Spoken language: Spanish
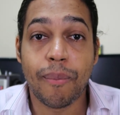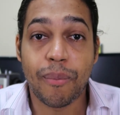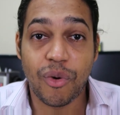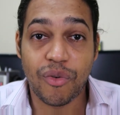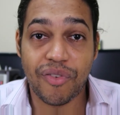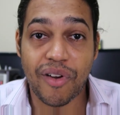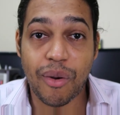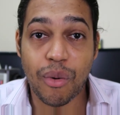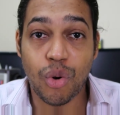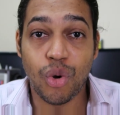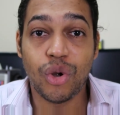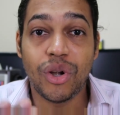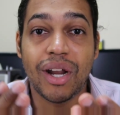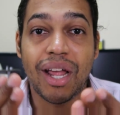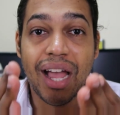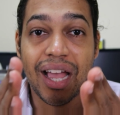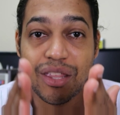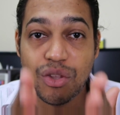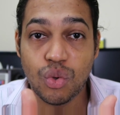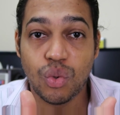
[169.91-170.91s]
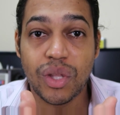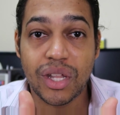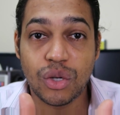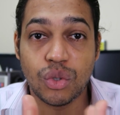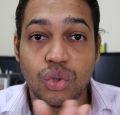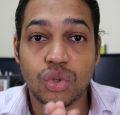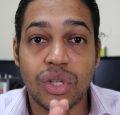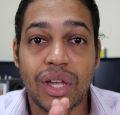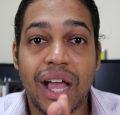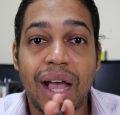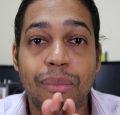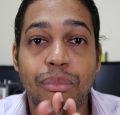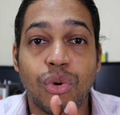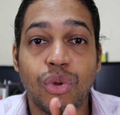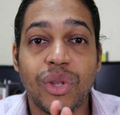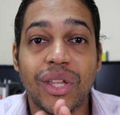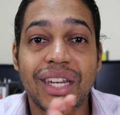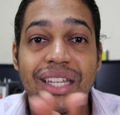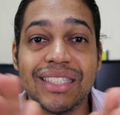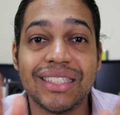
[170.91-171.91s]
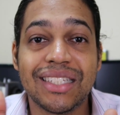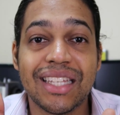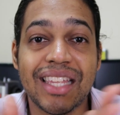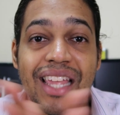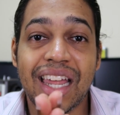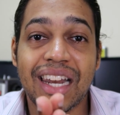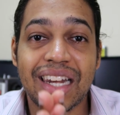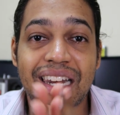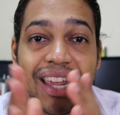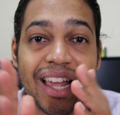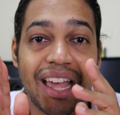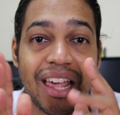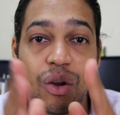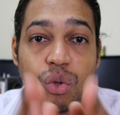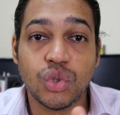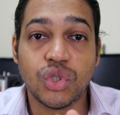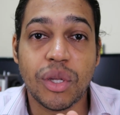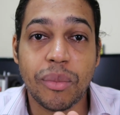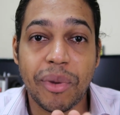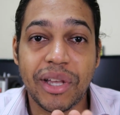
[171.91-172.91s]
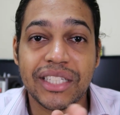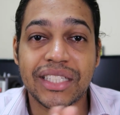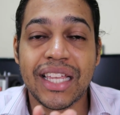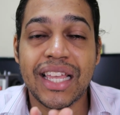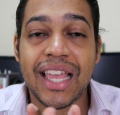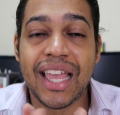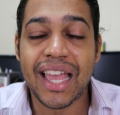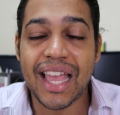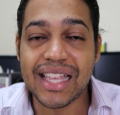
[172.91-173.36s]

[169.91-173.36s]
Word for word: por favor ayúdanos a poder enseñarle a los demás.